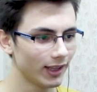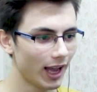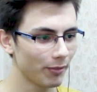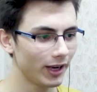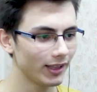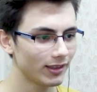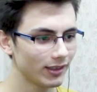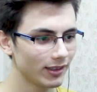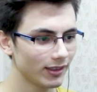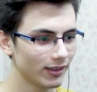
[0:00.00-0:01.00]
Tamir et.
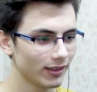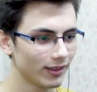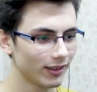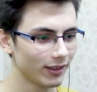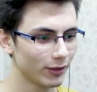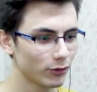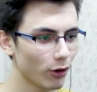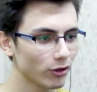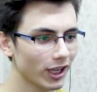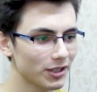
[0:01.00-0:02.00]

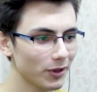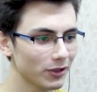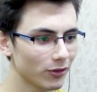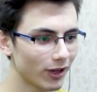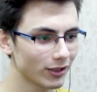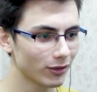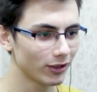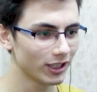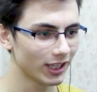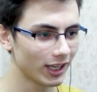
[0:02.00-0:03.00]
Çok saçmaydı o nasıl
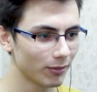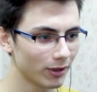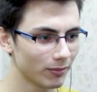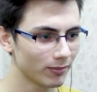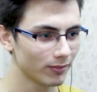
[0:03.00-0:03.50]
oldu hiç anlamadım.